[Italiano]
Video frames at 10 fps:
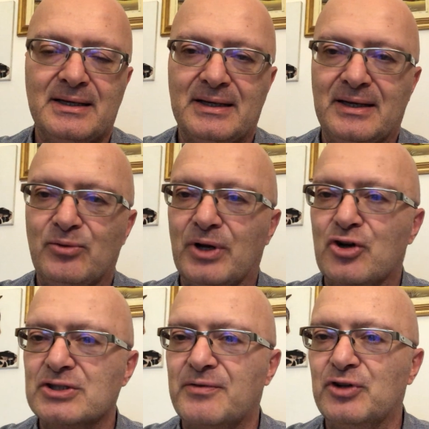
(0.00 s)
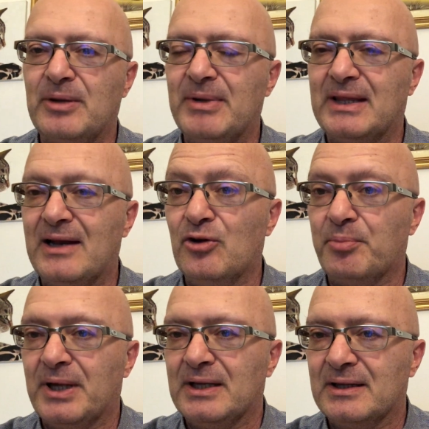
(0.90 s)
eh, una cosa fondamentale è non
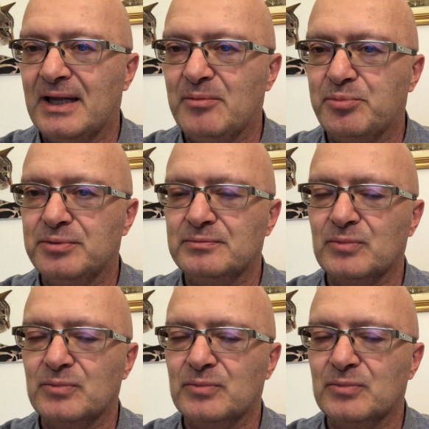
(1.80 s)
perdere tempo.